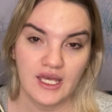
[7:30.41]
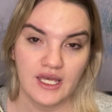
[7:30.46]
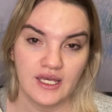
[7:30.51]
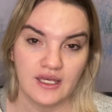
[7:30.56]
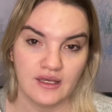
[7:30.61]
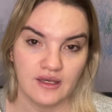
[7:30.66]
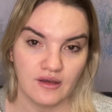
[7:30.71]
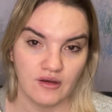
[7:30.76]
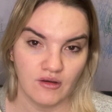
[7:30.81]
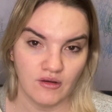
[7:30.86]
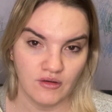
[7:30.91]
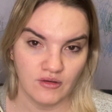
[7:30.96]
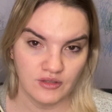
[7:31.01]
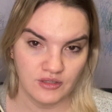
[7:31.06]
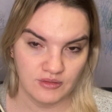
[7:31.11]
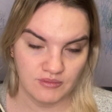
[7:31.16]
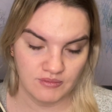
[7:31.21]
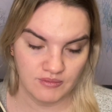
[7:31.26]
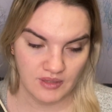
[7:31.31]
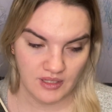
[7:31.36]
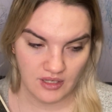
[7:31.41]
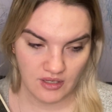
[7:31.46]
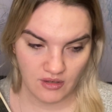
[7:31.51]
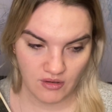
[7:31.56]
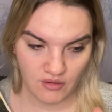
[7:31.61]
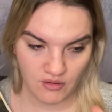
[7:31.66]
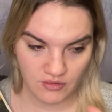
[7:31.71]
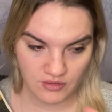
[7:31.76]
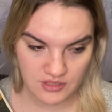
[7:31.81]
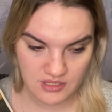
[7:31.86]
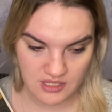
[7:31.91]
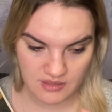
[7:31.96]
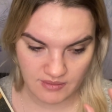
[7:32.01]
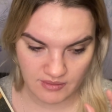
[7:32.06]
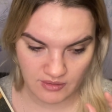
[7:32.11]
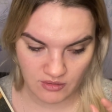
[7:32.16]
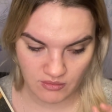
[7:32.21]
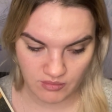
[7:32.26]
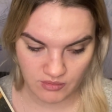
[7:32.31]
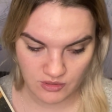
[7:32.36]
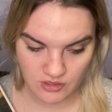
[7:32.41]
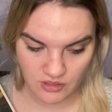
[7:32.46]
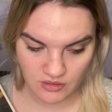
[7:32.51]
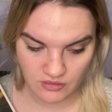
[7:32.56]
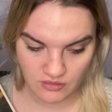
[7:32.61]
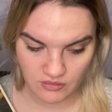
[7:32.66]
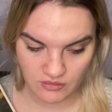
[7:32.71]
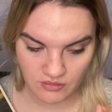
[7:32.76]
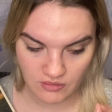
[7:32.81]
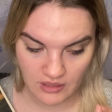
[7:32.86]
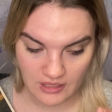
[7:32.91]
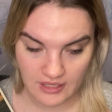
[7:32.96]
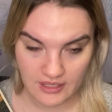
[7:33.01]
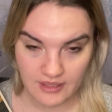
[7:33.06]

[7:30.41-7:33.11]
E, o nim od samego początku,